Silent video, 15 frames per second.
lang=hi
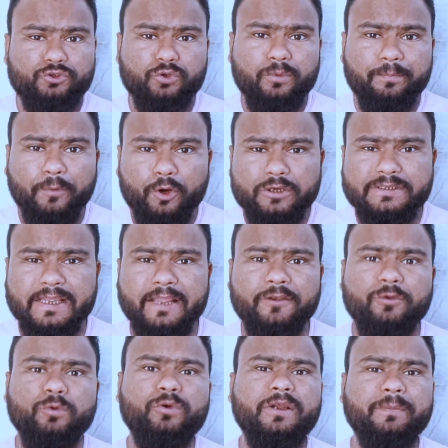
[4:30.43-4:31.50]
जो बहुत सारे
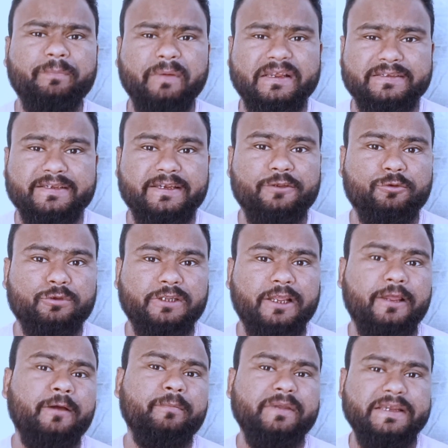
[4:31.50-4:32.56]
लोगों के पास नहीं होता
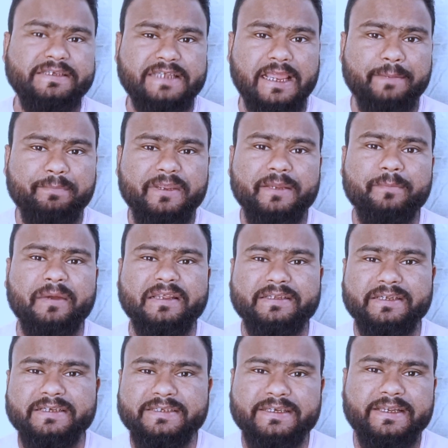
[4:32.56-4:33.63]
है हम एस की
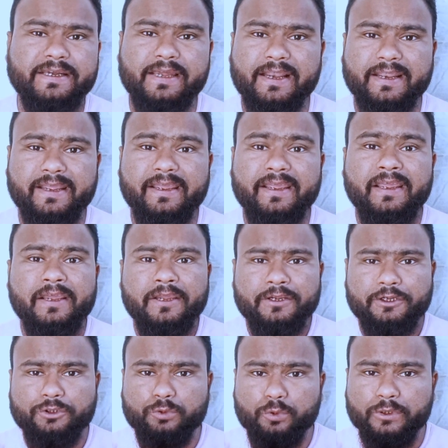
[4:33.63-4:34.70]
बात इसलिए कर रहे हैं
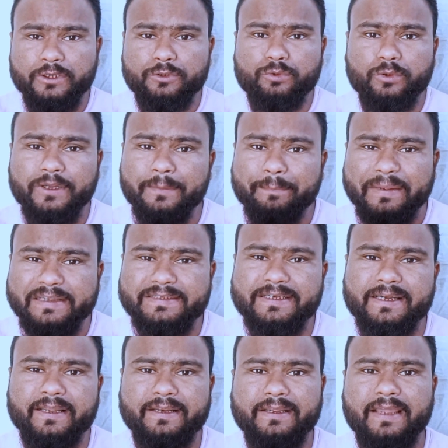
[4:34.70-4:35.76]
कि थोड़े थोड़े
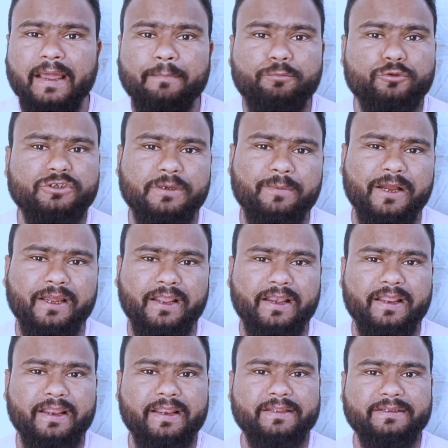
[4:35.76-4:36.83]
पैसे करके आपको जमा
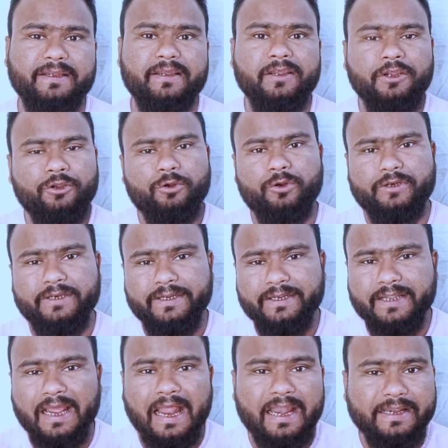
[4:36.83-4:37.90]
करना रहता है और
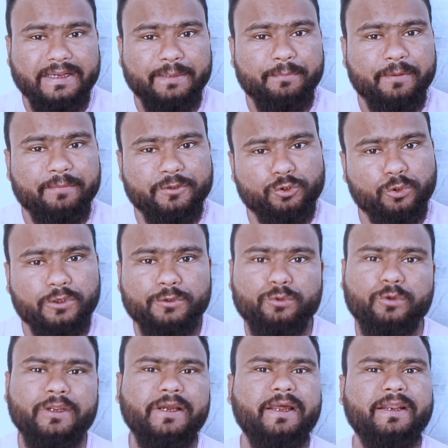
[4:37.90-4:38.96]
ठीक आर में भी थोड़े
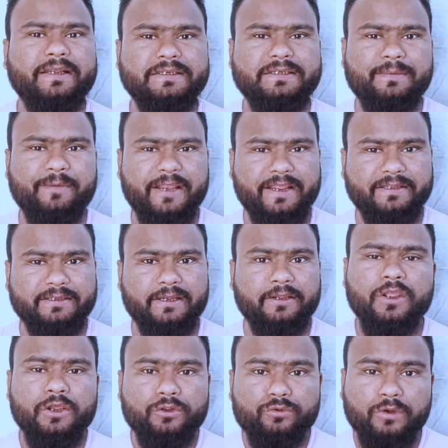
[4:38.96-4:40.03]
थोड़े करके जमा रहता है
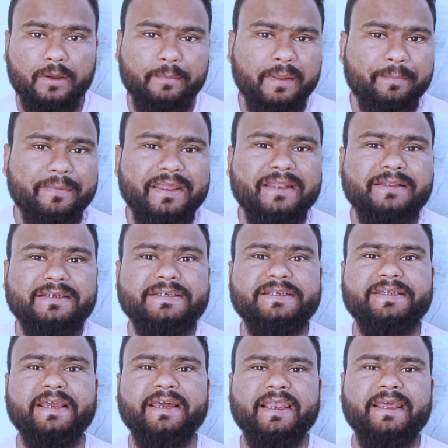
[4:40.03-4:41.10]
तो हमें मेन
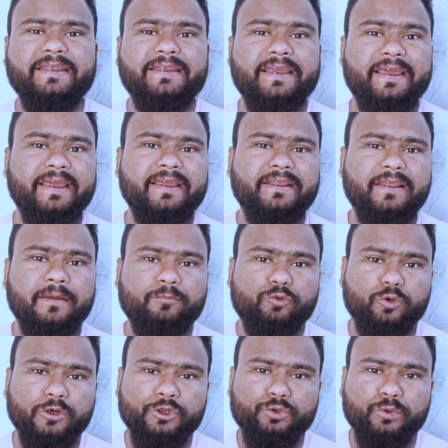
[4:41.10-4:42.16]
चीज़ देखना यह है कि हम
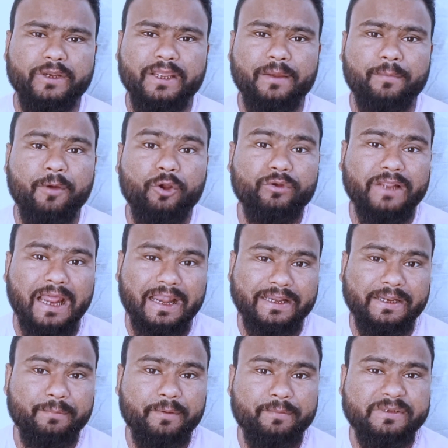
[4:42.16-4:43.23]
थोड़े थोड़े अमाउंट
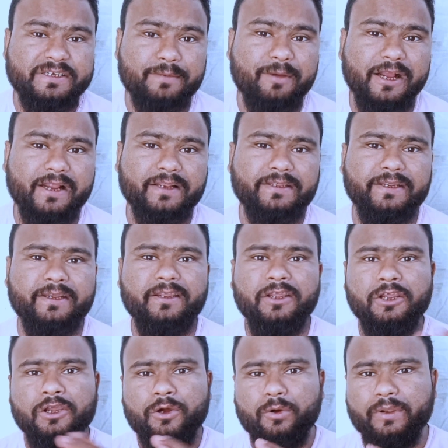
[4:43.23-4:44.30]
आरडी में भी जमा करते हैं
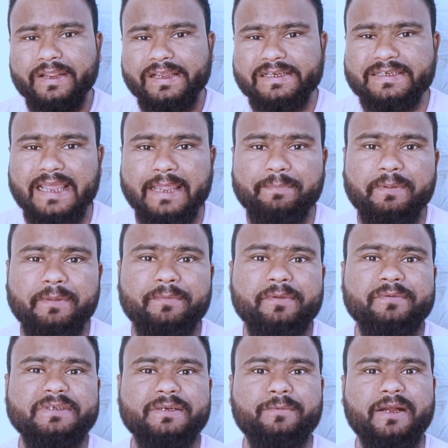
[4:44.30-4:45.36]
और एसआईपी
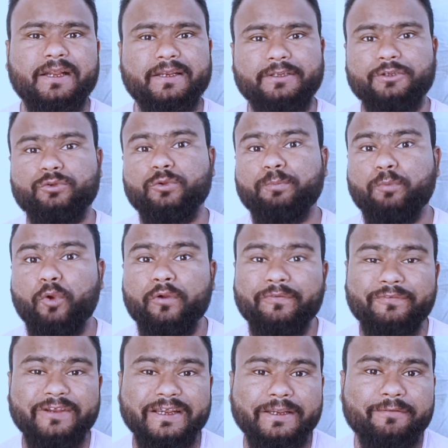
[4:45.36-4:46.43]
में भी जमा करते हैं तो
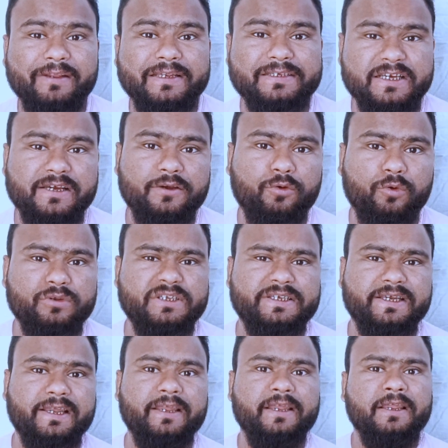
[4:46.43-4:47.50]
प्रॉफिटेबल जगह कौन
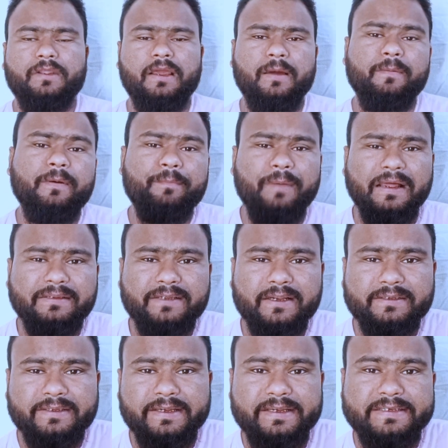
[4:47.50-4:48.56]
सी है अब हम बात
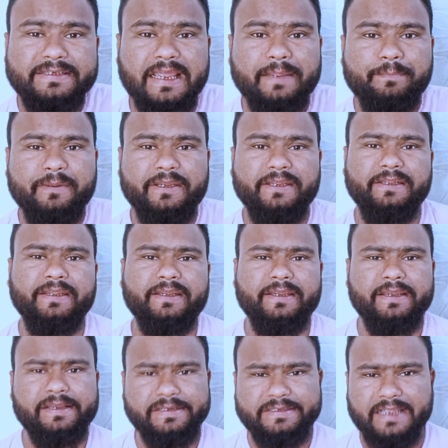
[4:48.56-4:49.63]
करते हैं एसआईपी की
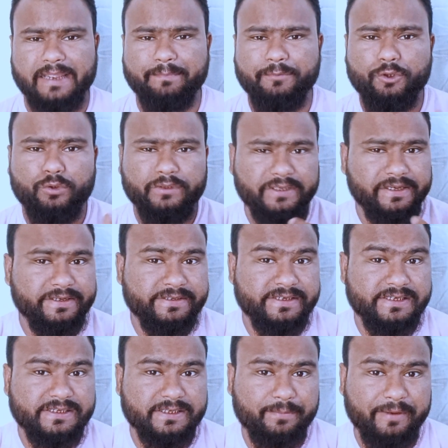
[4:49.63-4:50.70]
देखिए एसआईपी होती है
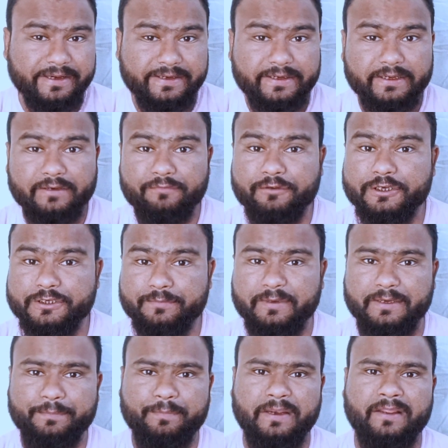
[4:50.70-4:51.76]
सिस्टमेटिक
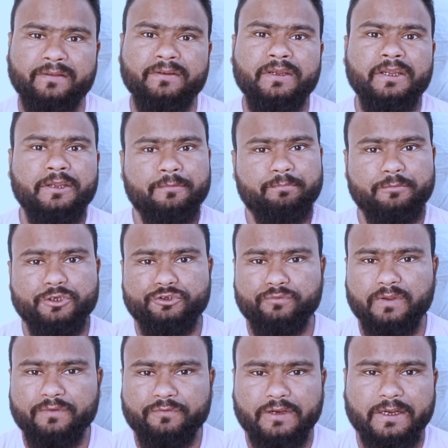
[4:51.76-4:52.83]
इन्वेस्टमेंट प्लान
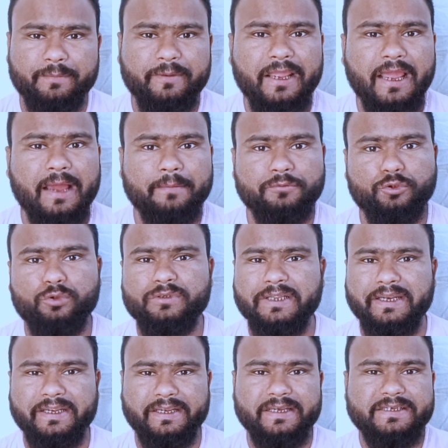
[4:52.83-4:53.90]
म्यूचुअल फंड में आप दो
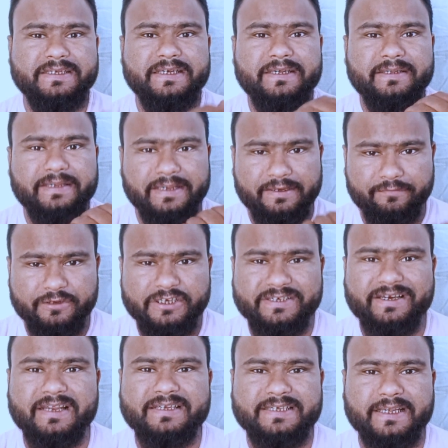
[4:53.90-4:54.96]
तरीके से
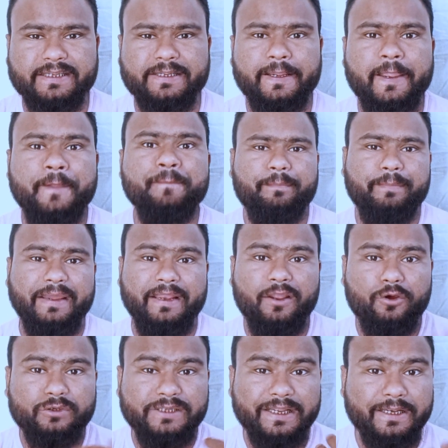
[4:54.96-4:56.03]
इन्वेस्ट कर सकते हैं पहला
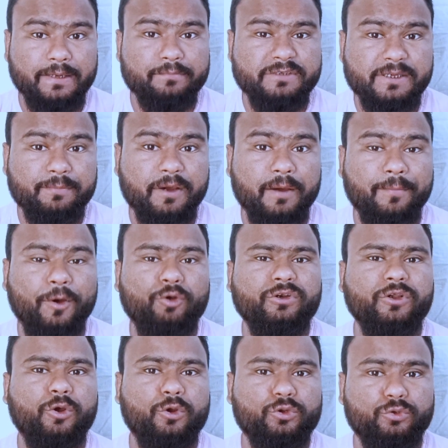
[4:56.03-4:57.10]
होता है लमसम
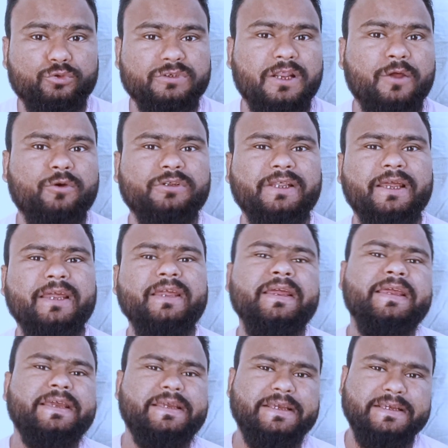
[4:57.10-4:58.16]
अमाउंट और दूसरा होता है
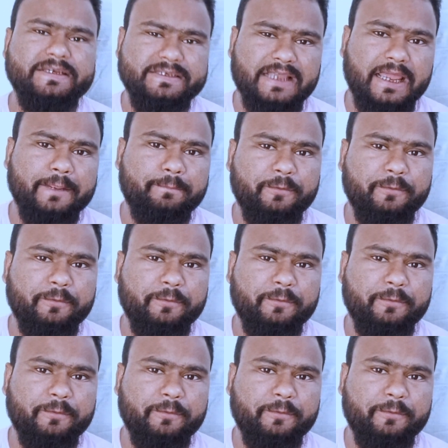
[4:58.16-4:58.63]
एस